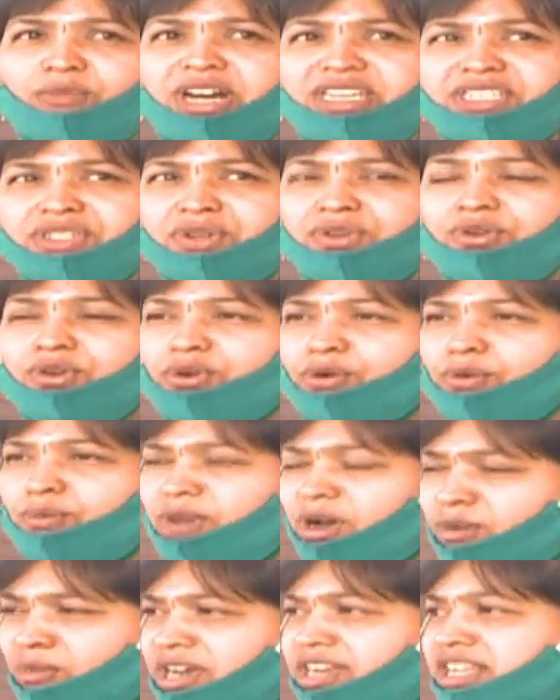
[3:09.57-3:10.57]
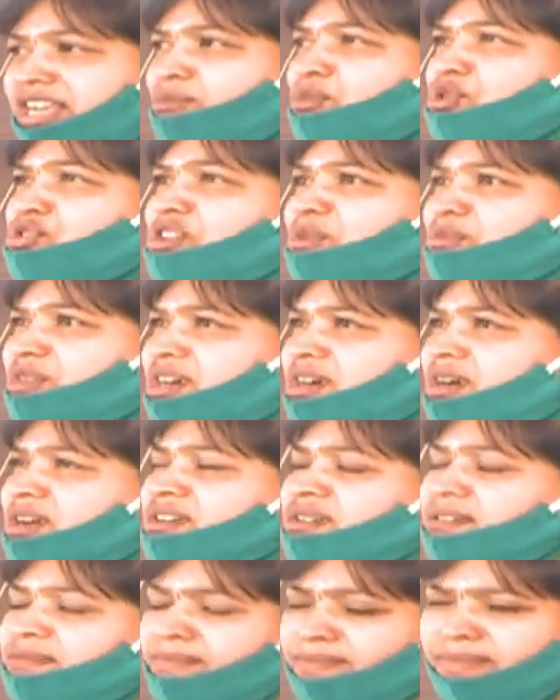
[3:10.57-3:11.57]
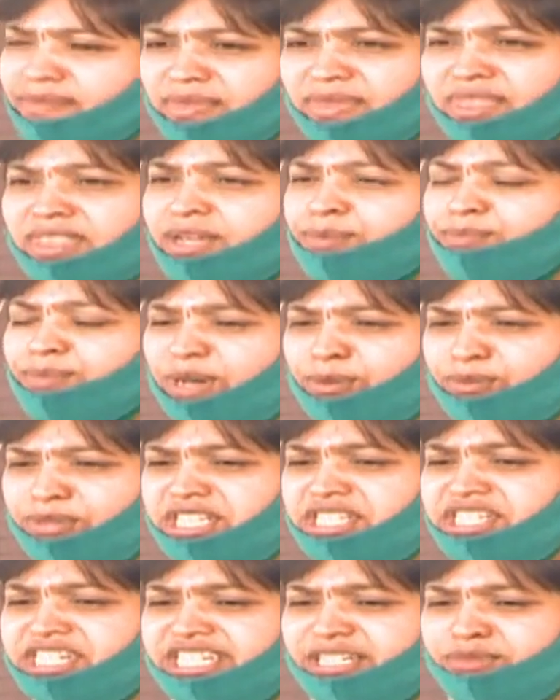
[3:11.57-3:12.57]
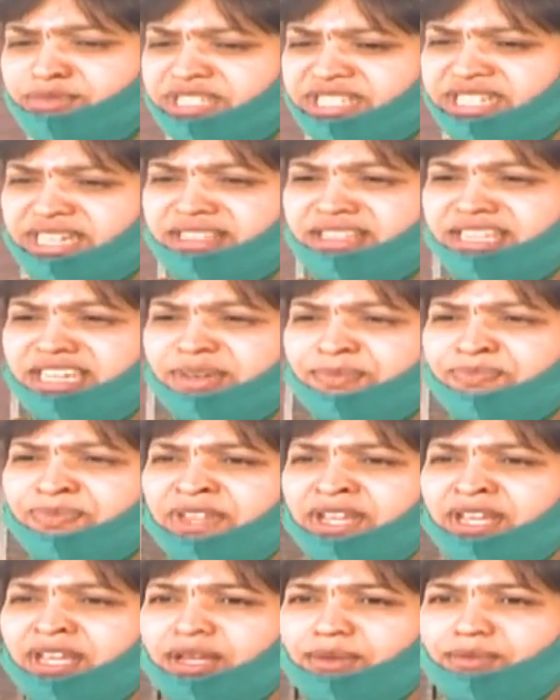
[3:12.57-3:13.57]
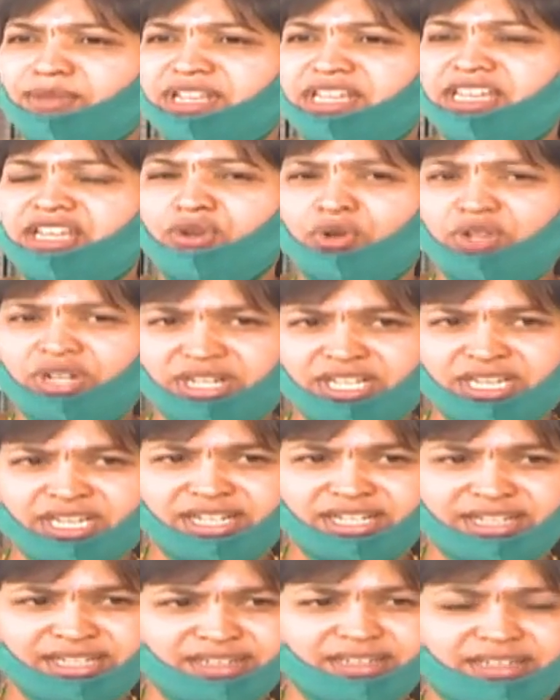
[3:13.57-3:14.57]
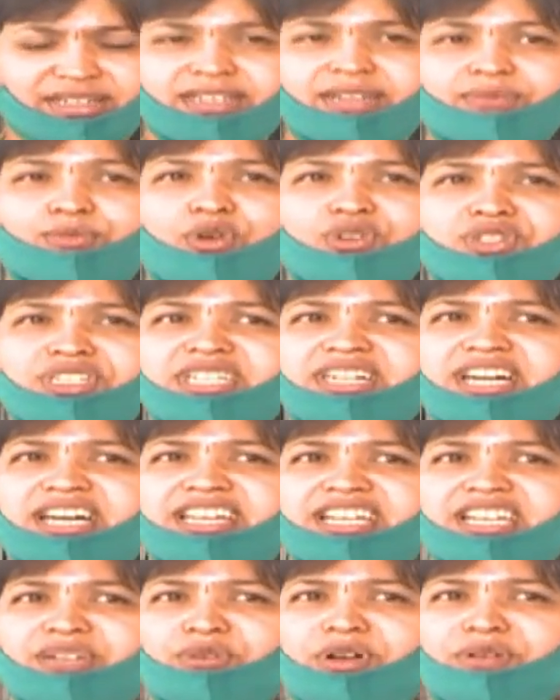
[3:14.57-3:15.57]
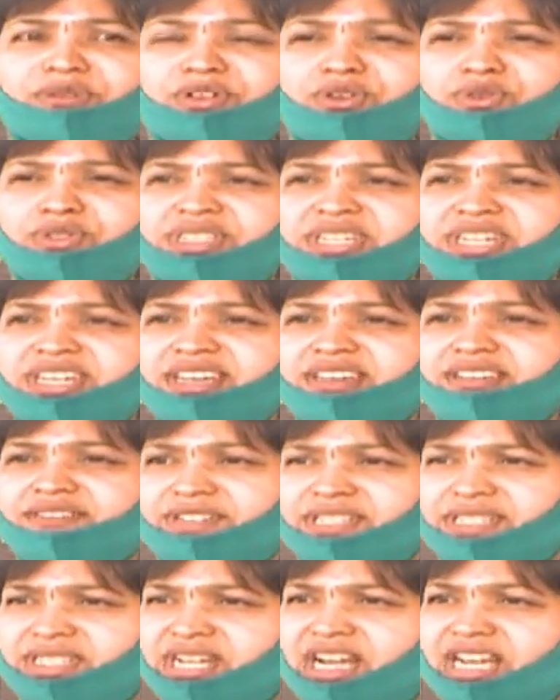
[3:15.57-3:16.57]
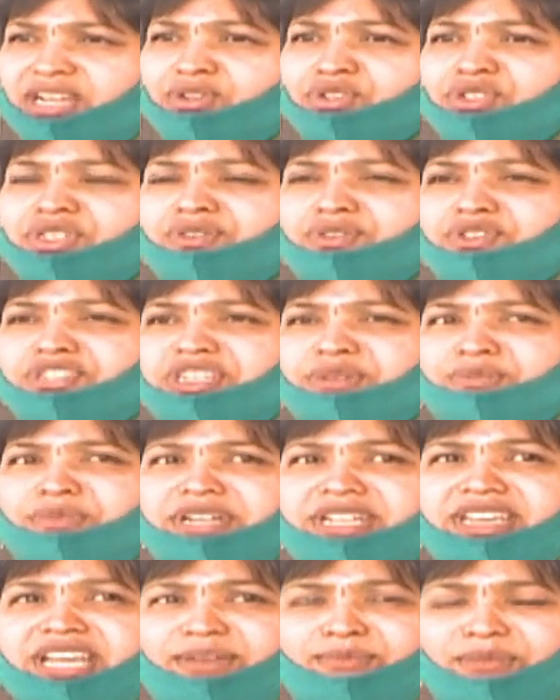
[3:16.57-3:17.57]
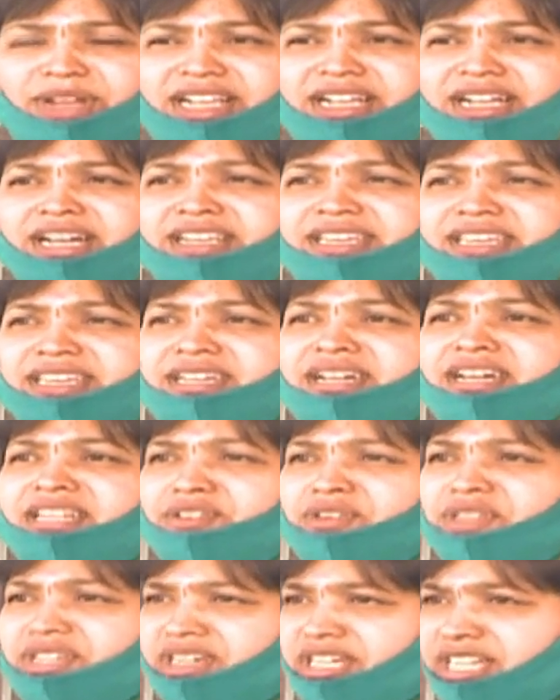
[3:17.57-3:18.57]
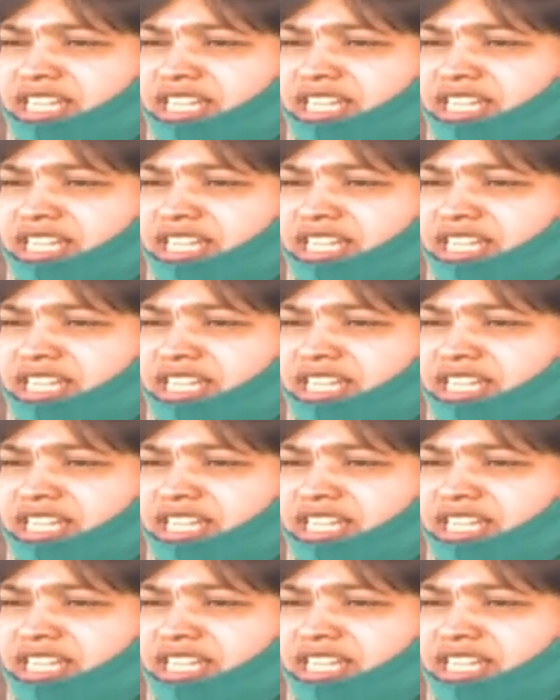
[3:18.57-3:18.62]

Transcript: మాస్కులు మా మండలి మొత్తంలో పంపిణీ చేయడం జరిగింది మరి ఈ యొక్క భోజన కార్యక్రమానికి వస్తే ఫస్ట్ ఆలోచన వచ్చిన బడే ఎమ్మెల్యే గారికి అదేవిధంగా